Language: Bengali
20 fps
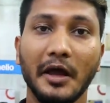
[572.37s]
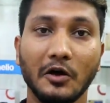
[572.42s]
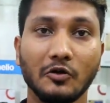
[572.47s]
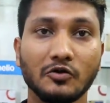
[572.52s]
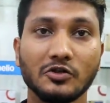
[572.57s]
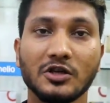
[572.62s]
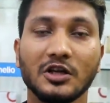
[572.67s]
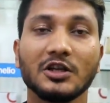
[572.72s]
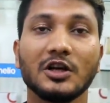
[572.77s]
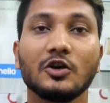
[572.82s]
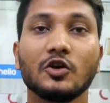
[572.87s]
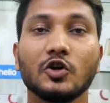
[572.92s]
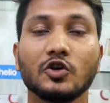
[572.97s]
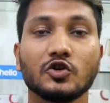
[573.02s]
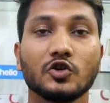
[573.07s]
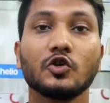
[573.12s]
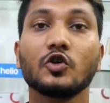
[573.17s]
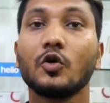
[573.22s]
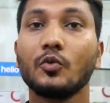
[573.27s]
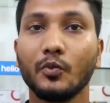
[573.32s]
একুশ হাজার
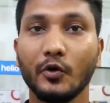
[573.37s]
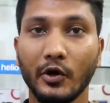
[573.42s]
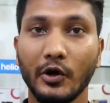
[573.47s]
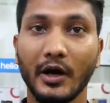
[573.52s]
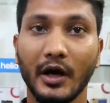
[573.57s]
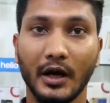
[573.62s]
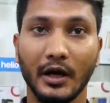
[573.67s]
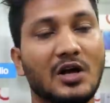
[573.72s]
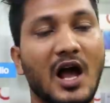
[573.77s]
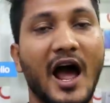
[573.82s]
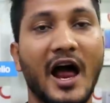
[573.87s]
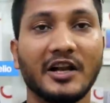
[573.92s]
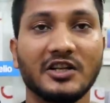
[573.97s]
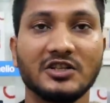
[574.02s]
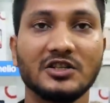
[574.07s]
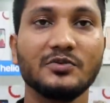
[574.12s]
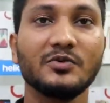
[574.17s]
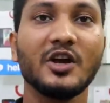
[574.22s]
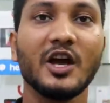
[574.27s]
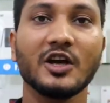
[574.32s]
নয়শো নব্বই টাকা আট
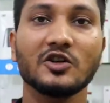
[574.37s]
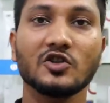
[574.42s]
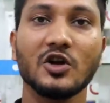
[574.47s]
জিবি